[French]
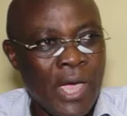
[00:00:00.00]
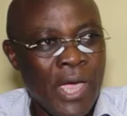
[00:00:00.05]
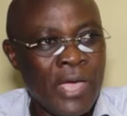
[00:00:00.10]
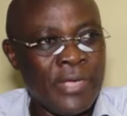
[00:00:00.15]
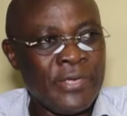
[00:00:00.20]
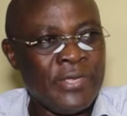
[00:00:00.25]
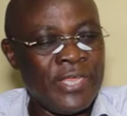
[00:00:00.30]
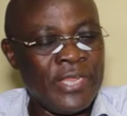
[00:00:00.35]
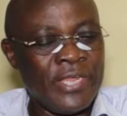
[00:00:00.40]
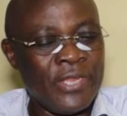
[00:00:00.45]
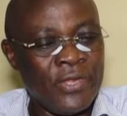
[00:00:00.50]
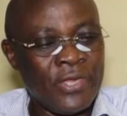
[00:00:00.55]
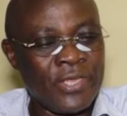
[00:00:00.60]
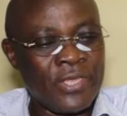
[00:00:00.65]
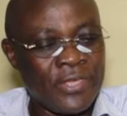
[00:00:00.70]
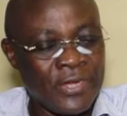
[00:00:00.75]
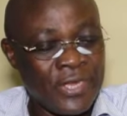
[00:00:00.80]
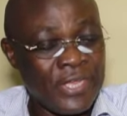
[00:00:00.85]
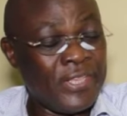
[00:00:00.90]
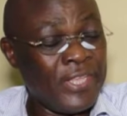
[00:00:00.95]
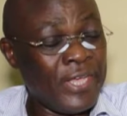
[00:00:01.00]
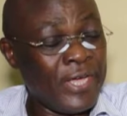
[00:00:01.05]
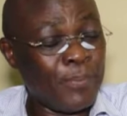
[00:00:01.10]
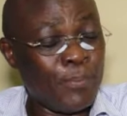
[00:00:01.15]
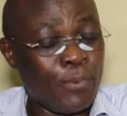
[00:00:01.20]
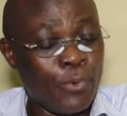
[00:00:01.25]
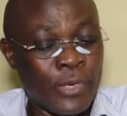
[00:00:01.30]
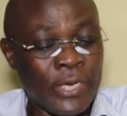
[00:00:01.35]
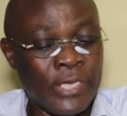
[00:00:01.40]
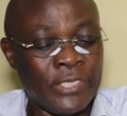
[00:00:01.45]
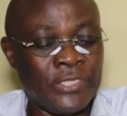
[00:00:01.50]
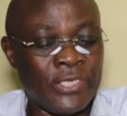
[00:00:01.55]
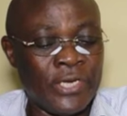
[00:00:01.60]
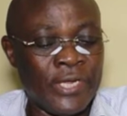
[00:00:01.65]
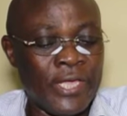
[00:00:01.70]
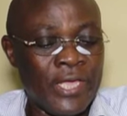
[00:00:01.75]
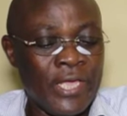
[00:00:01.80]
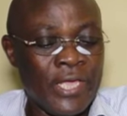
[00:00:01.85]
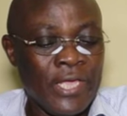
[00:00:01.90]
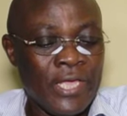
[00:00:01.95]
un des critères pour
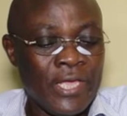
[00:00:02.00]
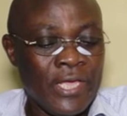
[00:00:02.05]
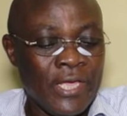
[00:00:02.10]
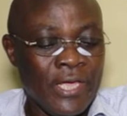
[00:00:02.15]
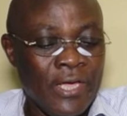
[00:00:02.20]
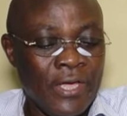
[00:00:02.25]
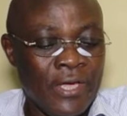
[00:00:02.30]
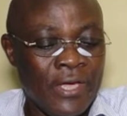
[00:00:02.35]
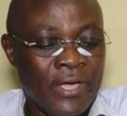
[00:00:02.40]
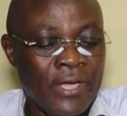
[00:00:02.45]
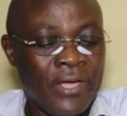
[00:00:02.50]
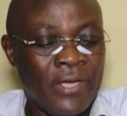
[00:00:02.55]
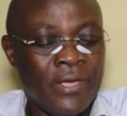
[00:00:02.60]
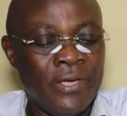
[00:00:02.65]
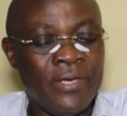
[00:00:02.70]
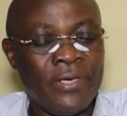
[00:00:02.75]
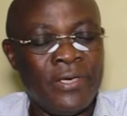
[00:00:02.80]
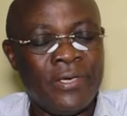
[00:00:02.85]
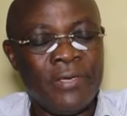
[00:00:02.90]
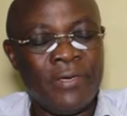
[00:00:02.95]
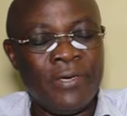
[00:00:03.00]
être euh,